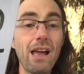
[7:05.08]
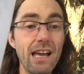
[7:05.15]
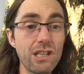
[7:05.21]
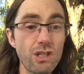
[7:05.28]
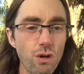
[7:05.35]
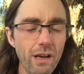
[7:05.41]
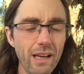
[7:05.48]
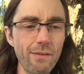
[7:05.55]

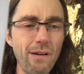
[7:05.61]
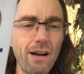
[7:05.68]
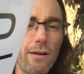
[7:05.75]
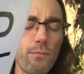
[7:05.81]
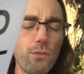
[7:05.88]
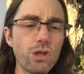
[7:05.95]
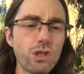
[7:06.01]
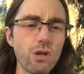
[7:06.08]
Esto
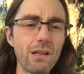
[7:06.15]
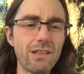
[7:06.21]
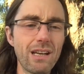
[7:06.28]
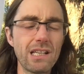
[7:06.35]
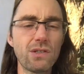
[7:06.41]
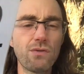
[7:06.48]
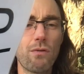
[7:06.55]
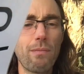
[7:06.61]
equivale mucho a
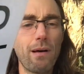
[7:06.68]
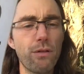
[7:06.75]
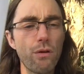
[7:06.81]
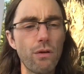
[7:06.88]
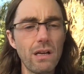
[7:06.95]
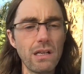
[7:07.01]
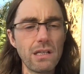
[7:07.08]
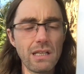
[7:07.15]

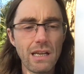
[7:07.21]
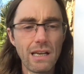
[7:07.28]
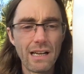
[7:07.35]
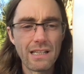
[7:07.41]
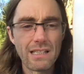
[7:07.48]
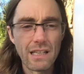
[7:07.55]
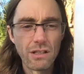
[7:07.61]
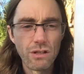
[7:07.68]
transformaciones en
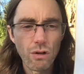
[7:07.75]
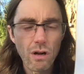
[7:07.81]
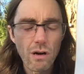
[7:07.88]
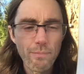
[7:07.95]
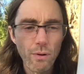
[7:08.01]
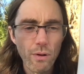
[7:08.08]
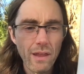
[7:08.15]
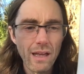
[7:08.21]
el sentido
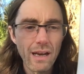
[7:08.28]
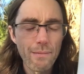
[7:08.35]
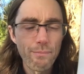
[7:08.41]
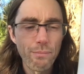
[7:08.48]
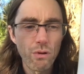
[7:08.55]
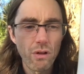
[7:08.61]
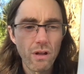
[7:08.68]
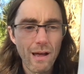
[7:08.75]
del poder,
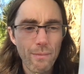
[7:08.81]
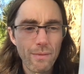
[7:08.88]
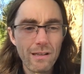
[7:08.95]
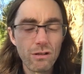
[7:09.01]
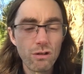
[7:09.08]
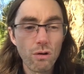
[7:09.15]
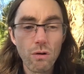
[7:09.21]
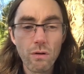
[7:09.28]

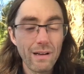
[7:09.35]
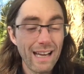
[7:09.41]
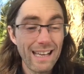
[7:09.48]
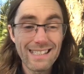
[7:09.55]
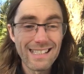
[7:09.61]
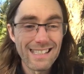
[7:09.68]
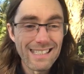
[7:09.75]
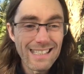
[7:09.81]
empoderamiento.
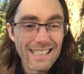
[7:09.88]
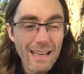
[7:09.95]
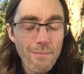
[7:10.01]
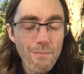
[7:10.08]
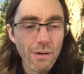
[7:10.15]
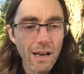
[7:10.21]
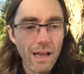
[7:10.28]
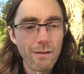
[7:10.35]
Casi
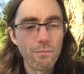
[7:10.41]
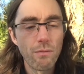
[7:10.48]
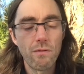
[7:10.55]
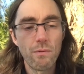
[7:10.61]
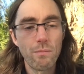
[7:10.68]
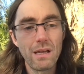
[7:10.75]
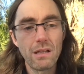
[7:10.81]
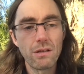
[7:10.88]
siempre hay
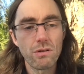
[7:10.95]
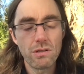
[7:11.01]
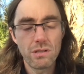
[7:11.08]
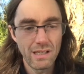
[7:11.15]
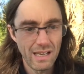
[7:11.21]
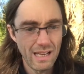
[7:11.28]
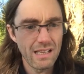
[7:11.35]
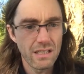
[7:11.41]
movimientos,
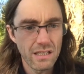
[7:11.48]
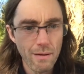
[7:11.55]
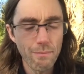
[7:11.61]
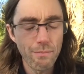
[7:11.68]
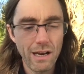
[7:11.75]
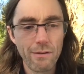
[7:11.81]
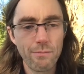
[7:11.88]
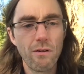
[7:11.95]
diría,
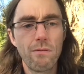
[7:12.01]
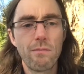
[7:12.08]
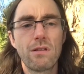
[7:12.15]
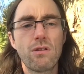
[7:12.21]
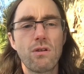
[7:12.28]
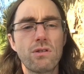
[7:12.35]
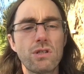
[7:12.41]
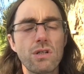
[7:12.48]
siempre hay
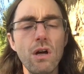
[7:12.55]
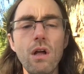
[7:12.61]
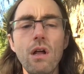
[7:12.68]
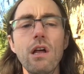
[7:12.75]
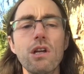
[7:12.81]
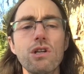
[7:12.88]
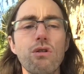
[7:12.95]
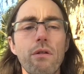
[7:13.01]
movimientos
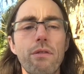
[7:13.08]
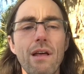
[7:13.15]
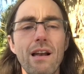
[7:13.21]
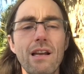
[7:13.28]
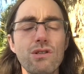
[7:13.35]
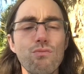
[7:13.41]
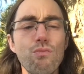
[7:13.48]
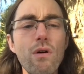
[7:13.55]

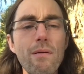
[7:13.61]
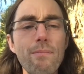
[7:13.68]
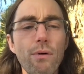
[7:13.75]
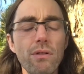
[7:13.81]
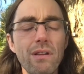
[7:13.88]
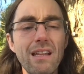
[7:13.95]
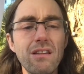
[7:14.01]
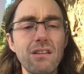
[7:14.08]
sociales muy
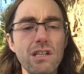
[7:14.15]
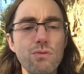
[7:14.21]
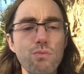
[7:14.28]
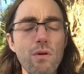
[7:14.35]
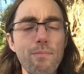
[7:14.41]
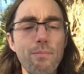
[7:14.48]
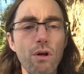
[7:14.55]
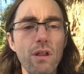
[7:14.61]
potentes,
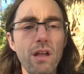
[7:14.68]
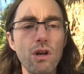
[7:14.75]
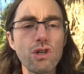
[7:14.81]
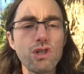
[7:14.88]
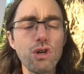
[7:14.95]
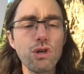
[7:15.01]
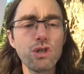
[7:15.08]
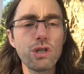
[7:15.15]
muy
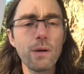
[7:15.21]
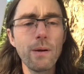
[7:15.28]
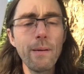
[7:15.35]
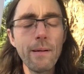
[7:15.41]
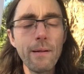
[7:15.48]
poderosos,